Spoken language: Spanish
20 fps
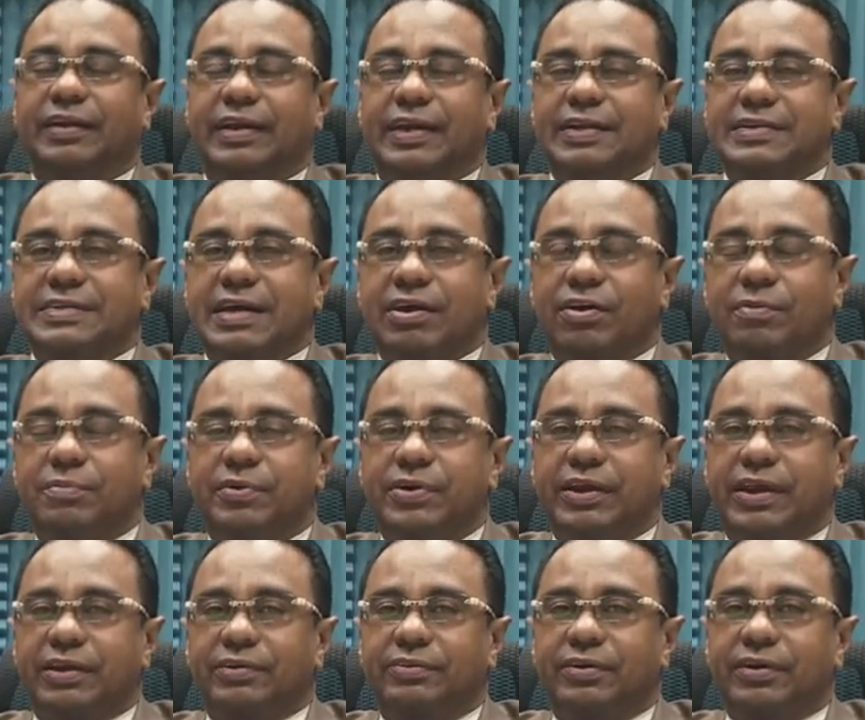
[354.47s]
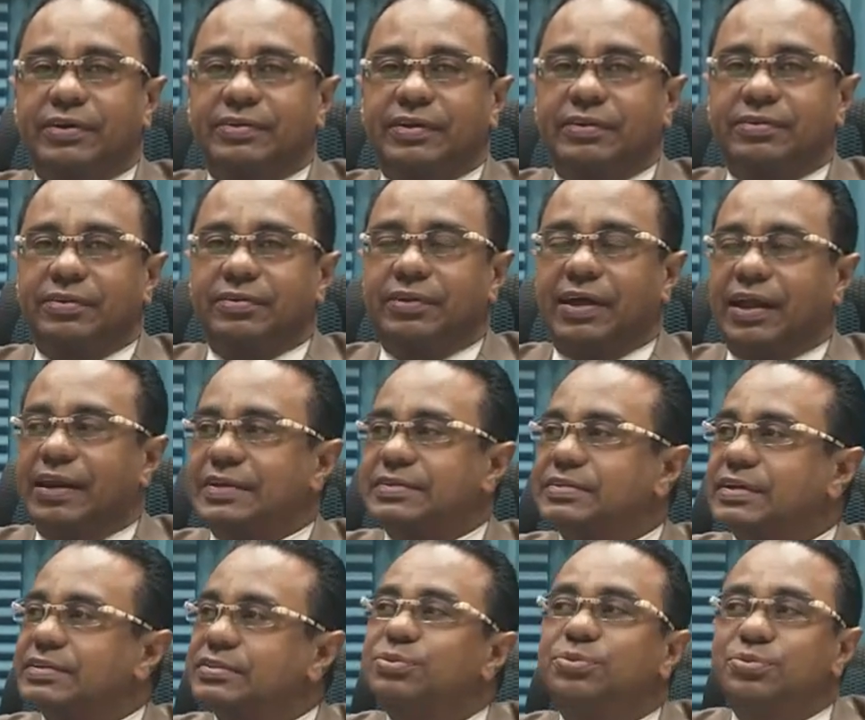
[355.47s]
Esa comunicación excepcional
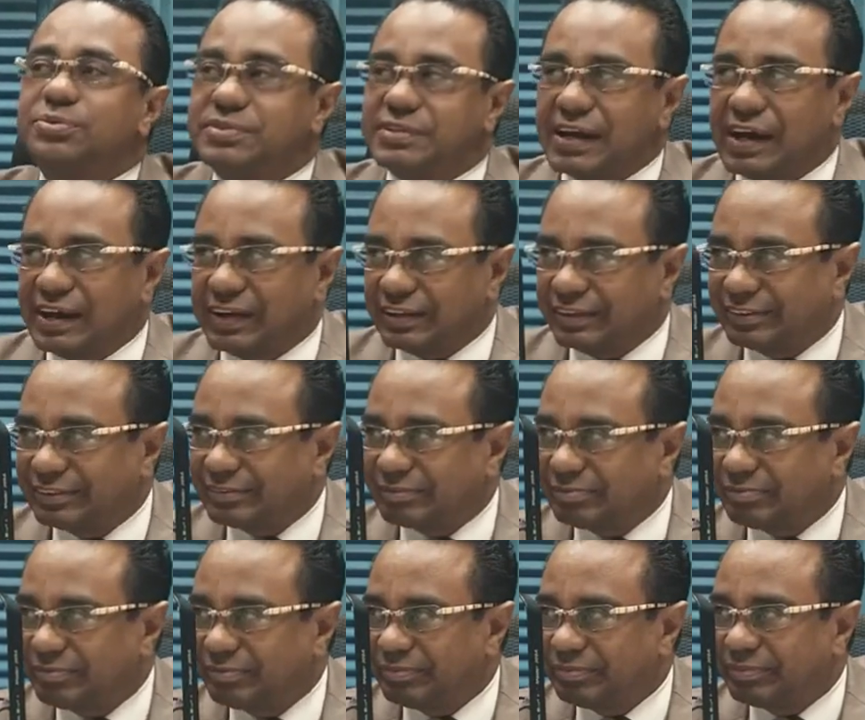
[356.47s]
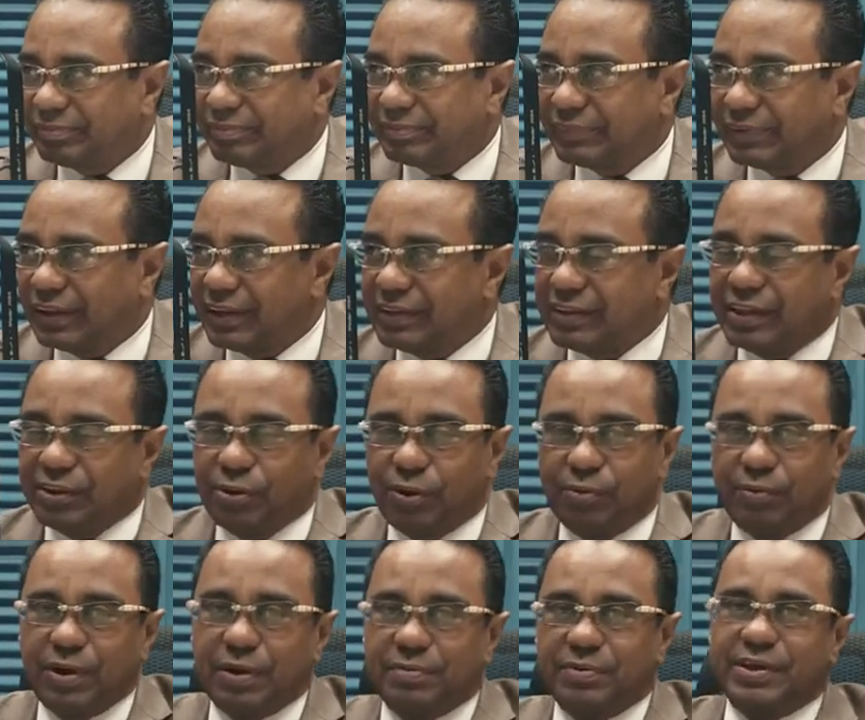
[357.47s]
es escuchar. Es de
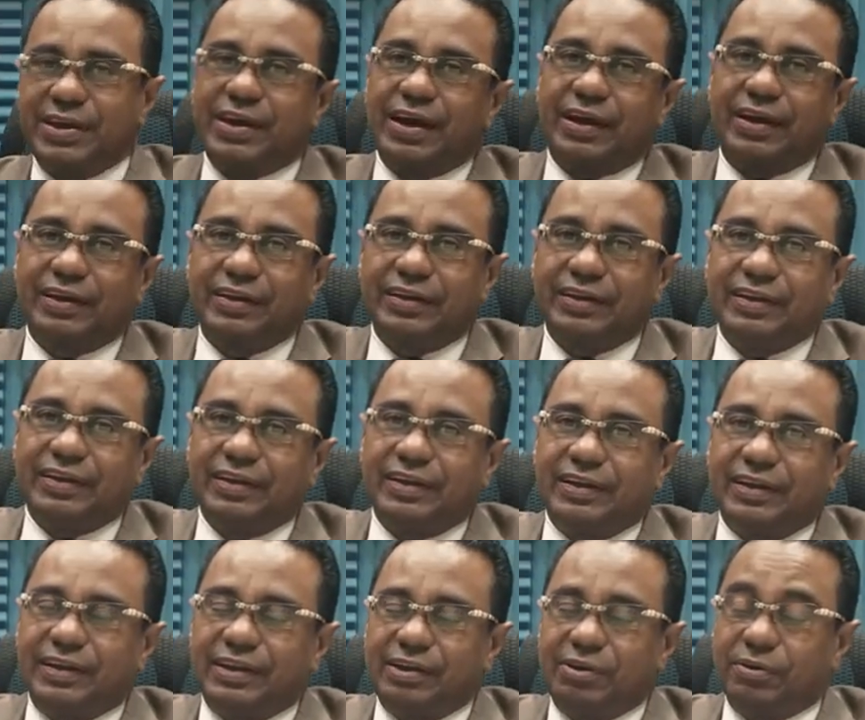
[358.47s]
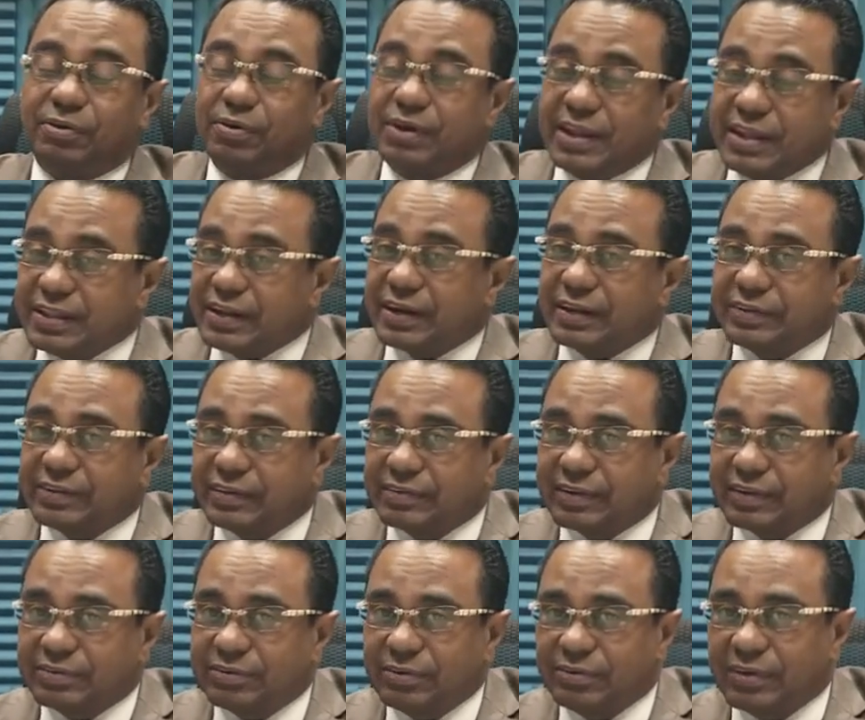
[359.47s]
doble vía. Y los líderes
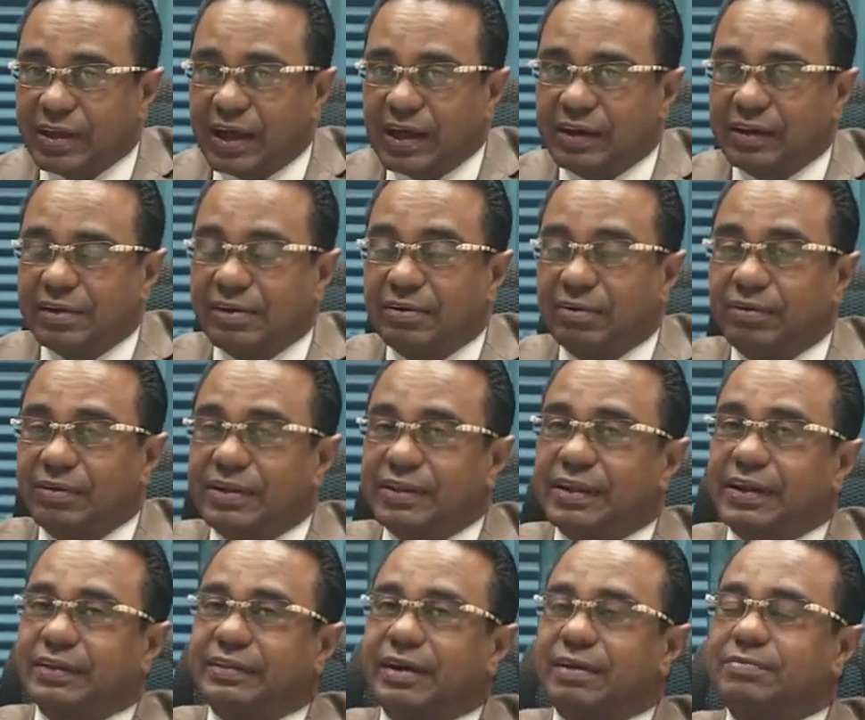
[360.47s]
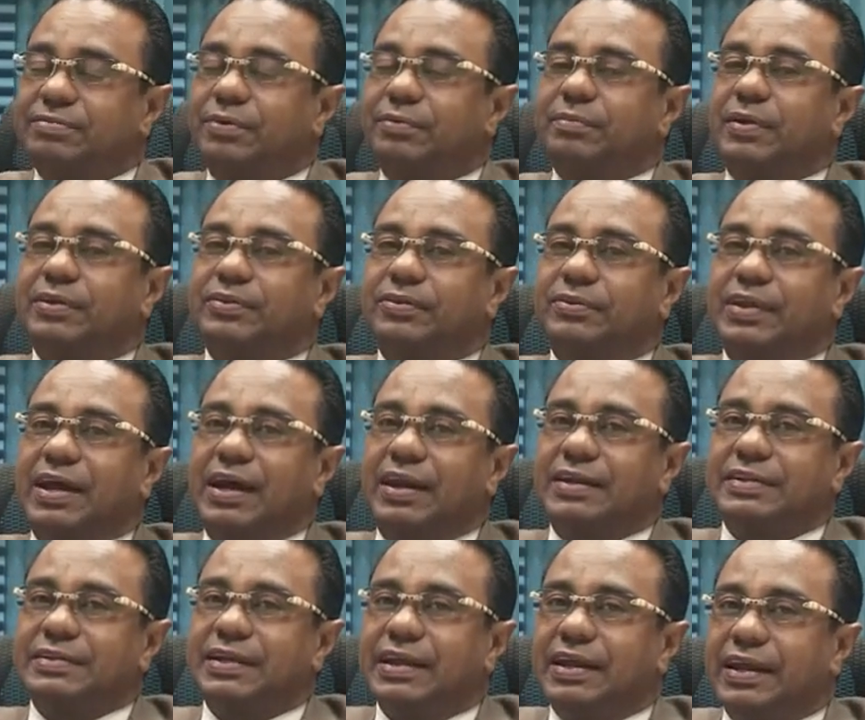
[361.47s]
excepcionales, los líderes
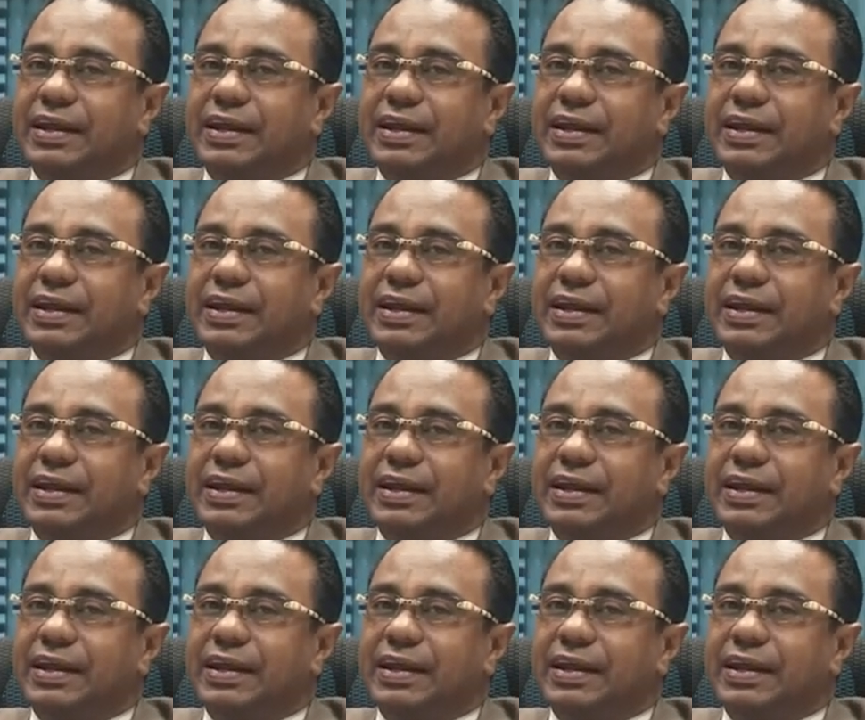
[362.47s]
transformacionales,